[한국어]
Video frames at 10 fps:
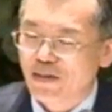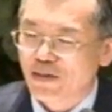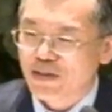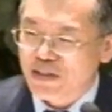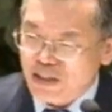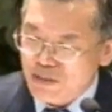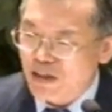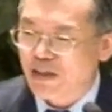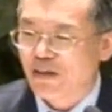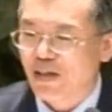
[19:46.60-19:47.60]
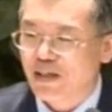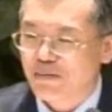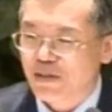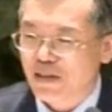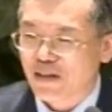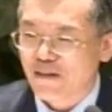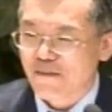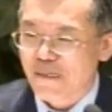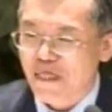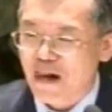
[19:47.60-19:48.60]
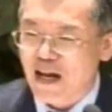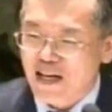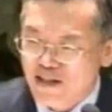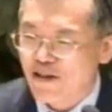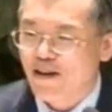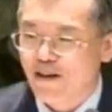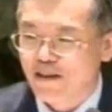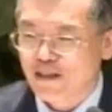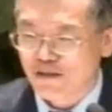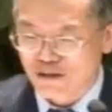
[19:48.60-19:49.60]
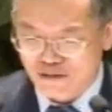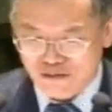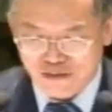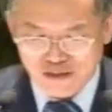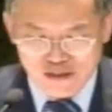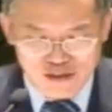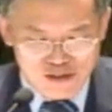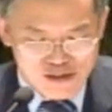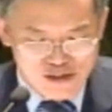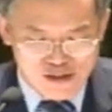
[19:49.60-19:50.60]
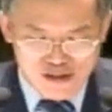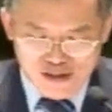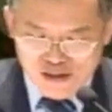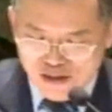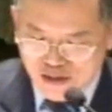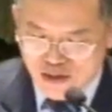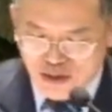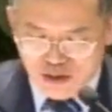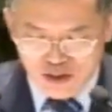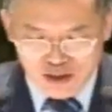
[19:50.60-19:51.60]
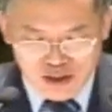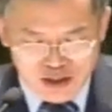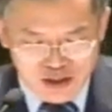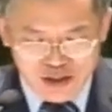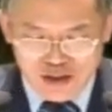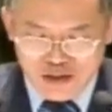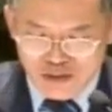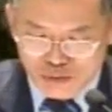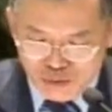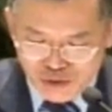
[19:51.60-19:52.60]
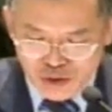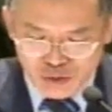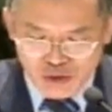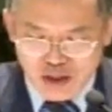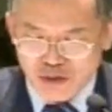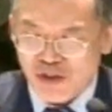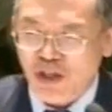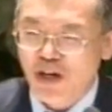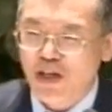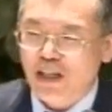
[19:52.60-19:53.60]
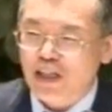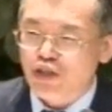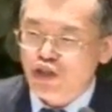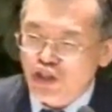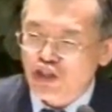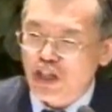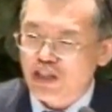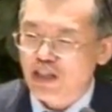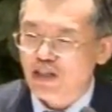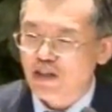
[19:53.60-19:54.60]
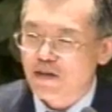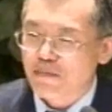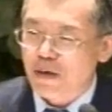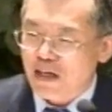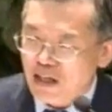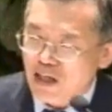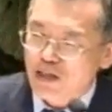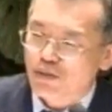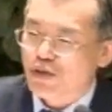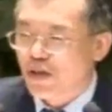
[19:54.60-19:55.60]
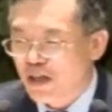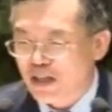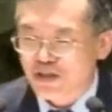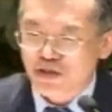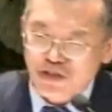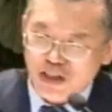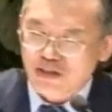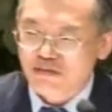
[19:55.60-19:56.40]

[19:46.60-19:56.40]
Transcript: 어, 기가 막힌 거 아닙니까? 하는 거예요 그래도 성가대 운전도 하고 성가대 지휘까지 하는 거예요. 발 하나 가지고 성가대 지휘.